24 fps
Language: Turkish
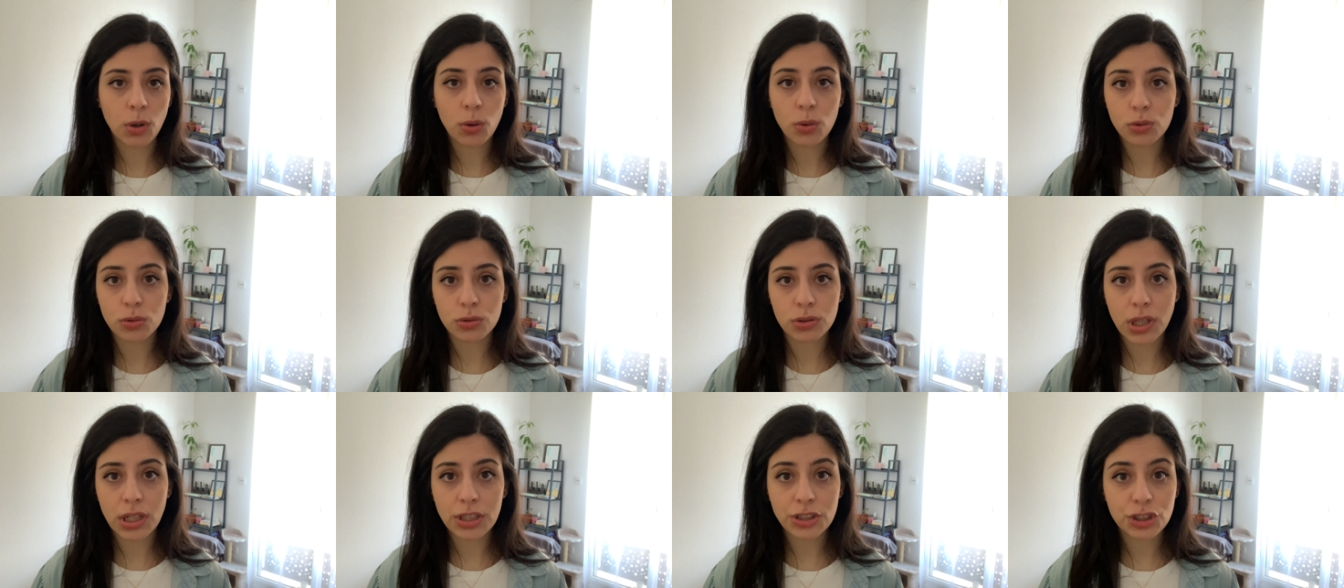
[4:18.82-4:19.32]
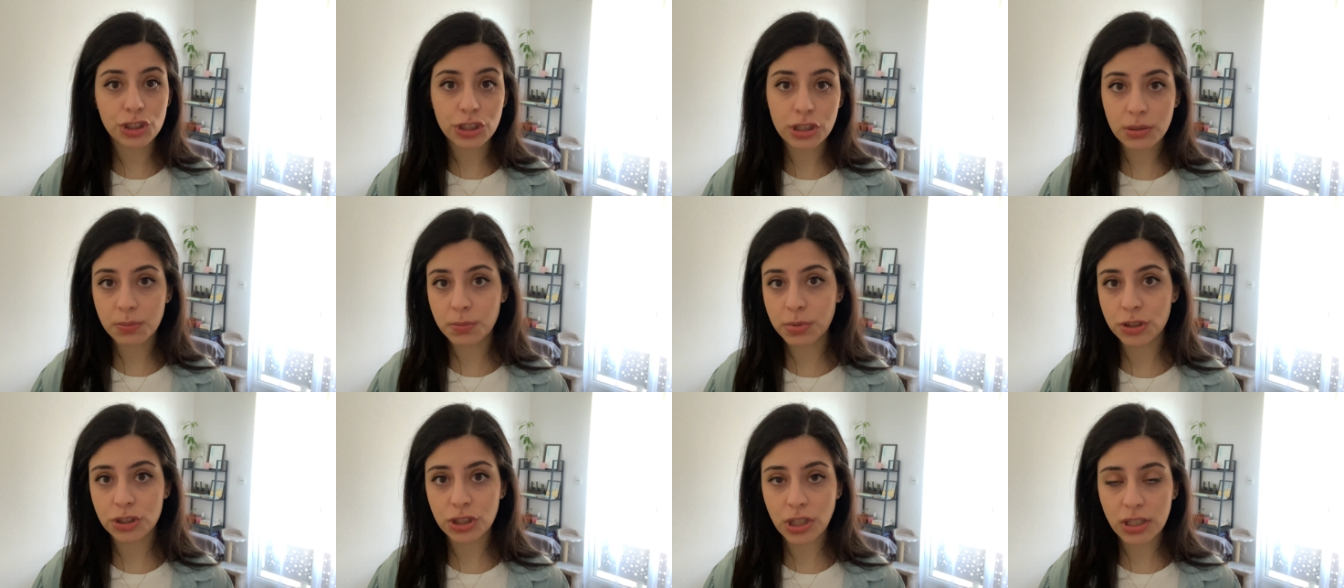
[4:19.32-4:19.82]
O yüzden
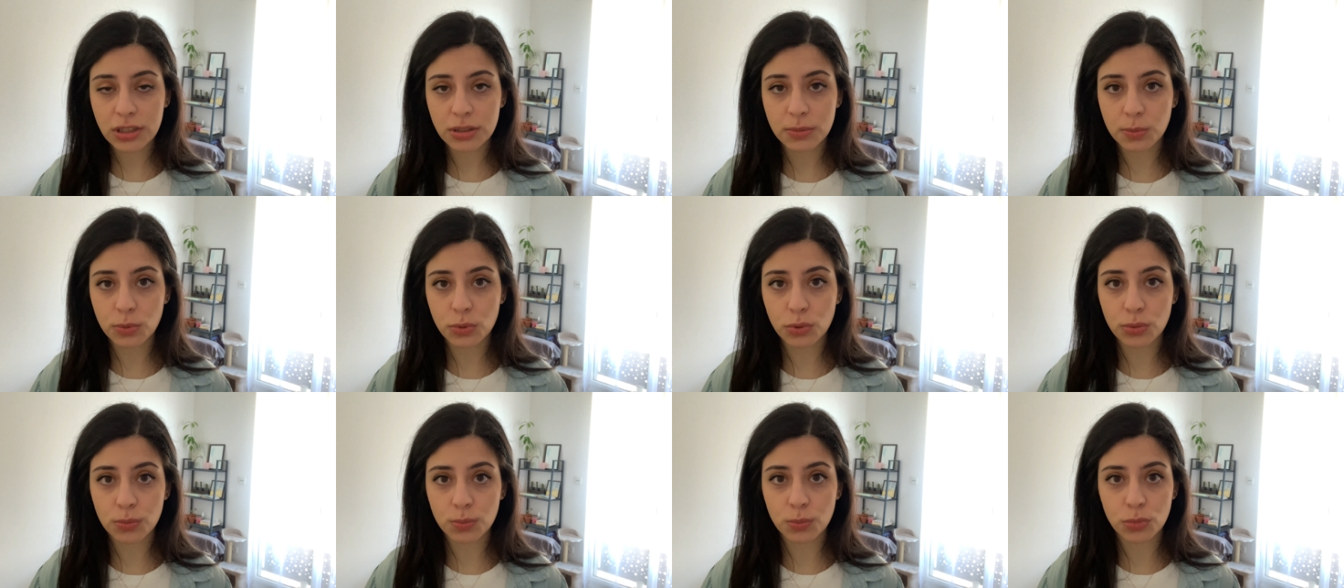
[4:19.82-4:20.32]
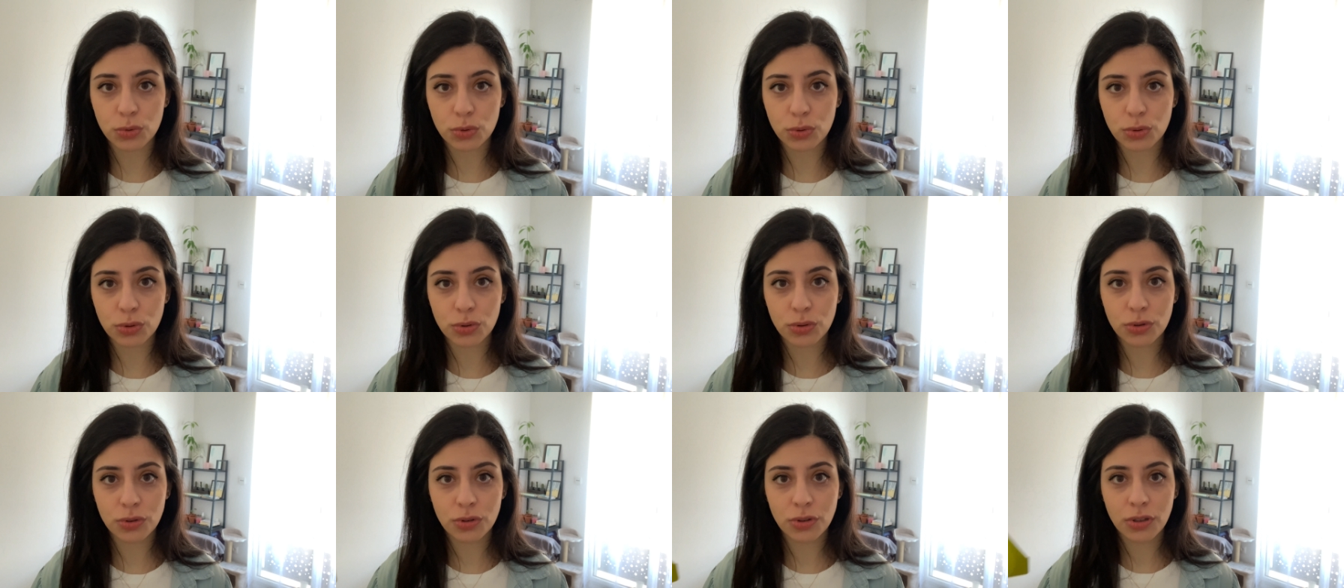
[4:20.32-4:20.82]
çırpacağız bugün
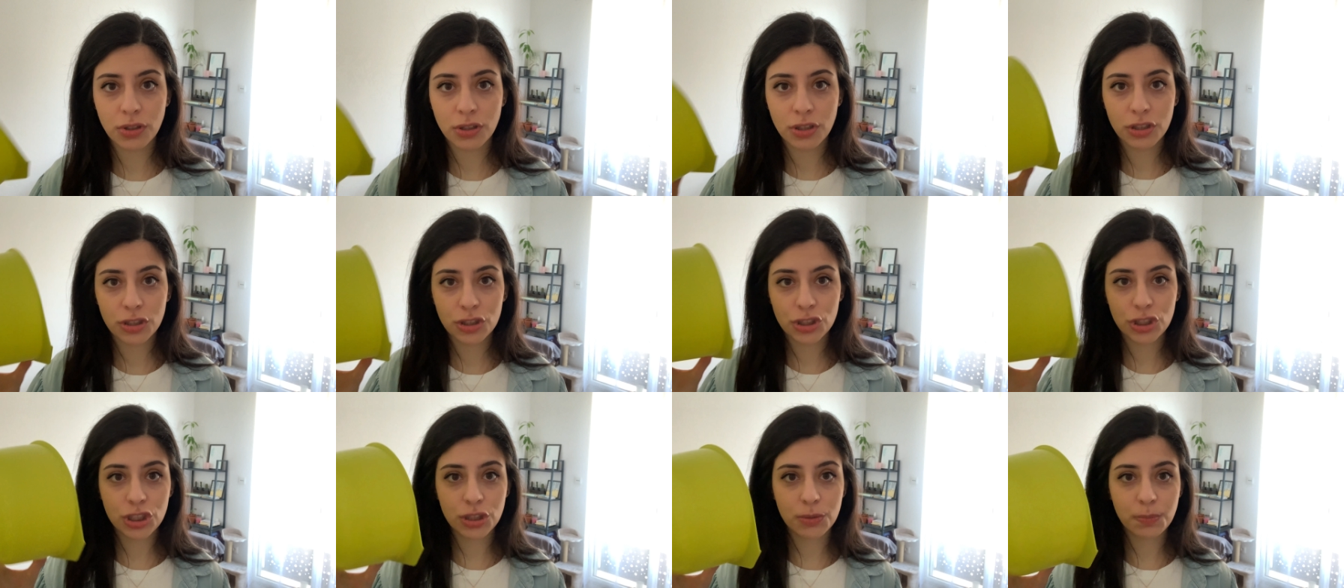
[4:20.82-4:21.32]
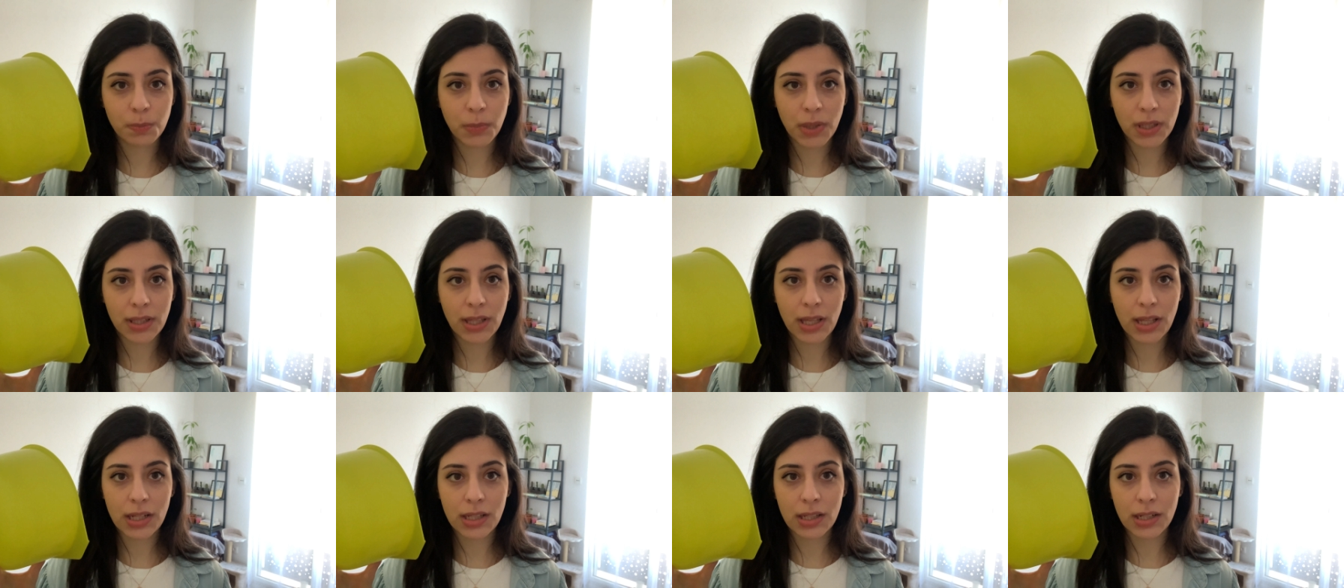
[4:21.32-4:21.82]
bunu. Çırpma
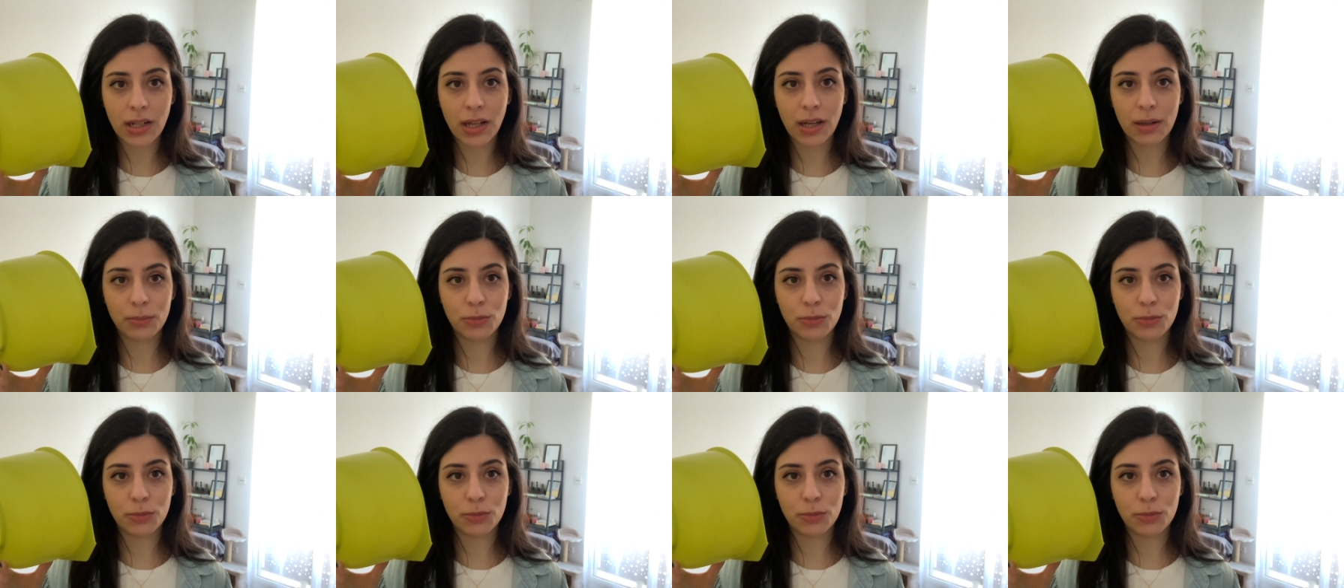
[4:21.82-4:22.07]
teliyle